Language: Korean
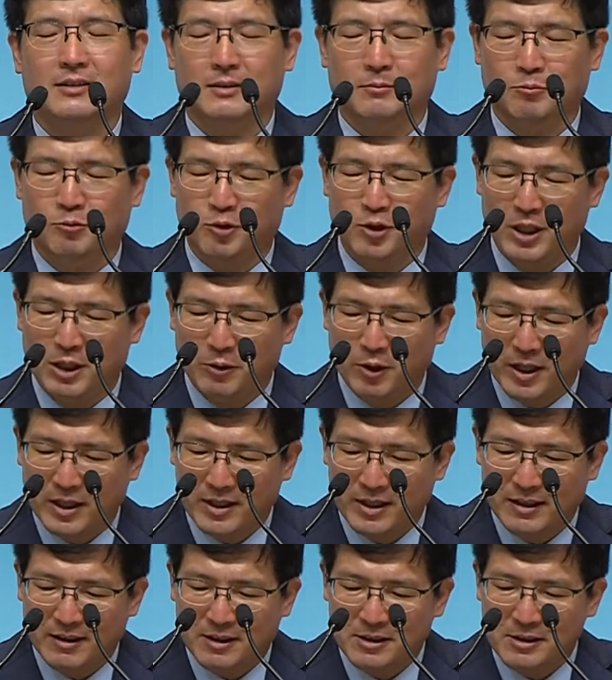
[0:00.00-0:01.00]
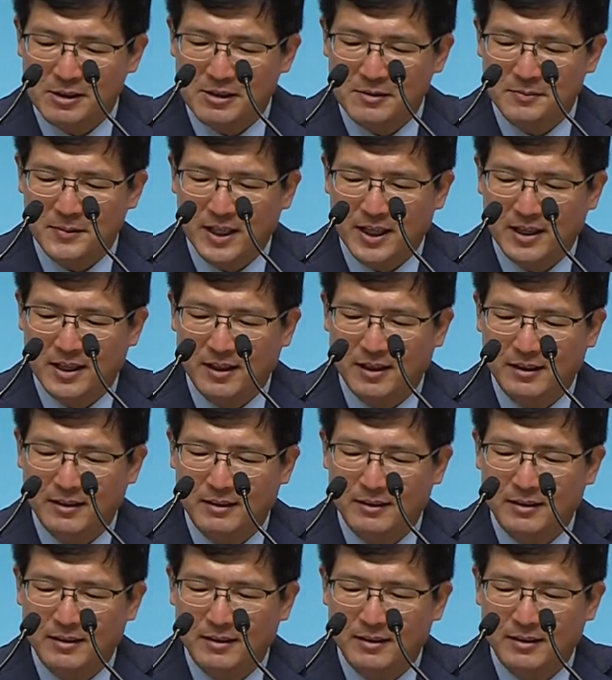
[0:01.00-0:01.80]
분위기 환기하러 가셨습니까?